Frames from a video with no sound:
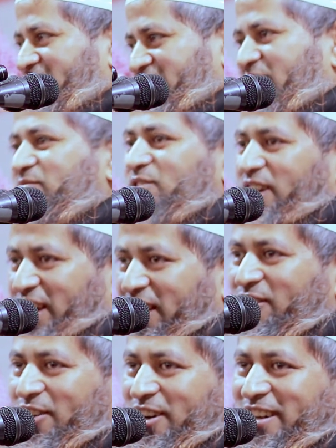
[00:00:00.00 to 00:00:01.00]

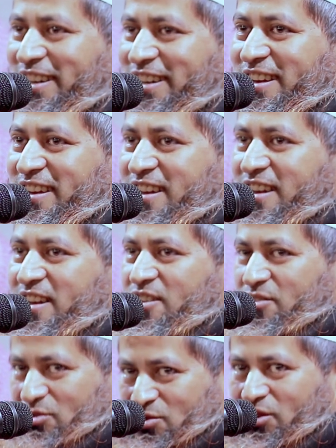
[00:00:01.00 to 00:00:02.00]
আলহামদুলিল্লাহ কন
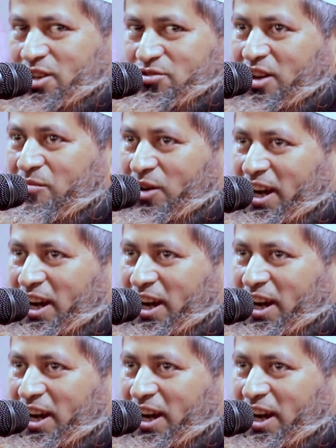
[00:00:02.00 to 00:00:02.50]
জোরে জোরে